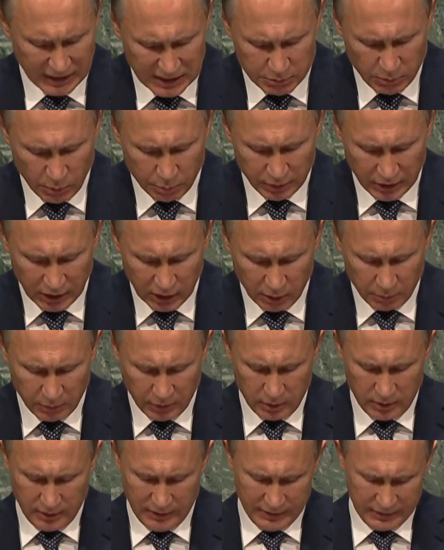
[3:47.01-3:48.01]
Er strebt
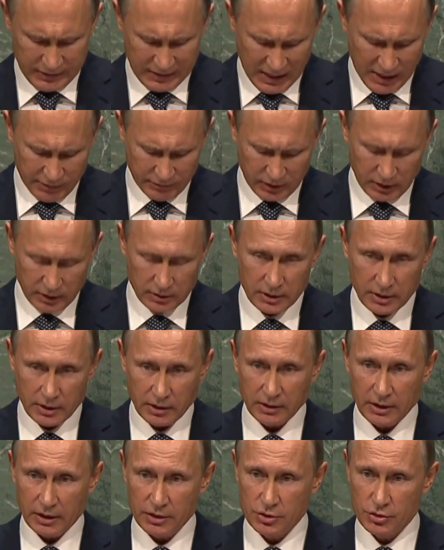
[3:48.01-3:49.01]
nach Dominanz
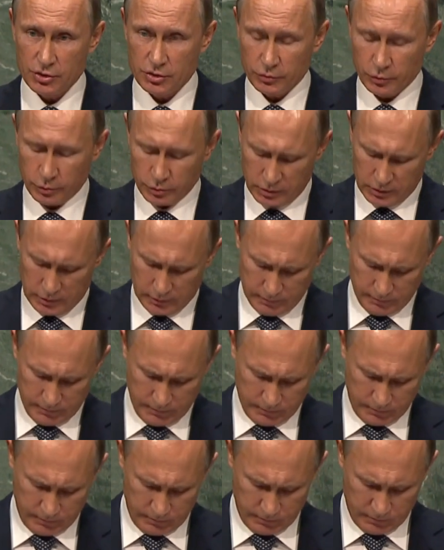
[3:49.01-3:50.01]
in der islamischen
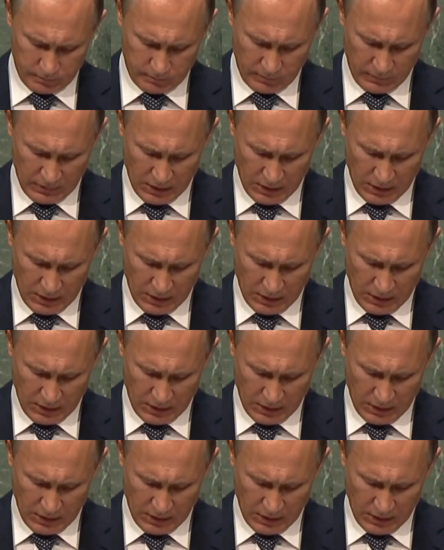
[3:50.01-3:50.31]
Welt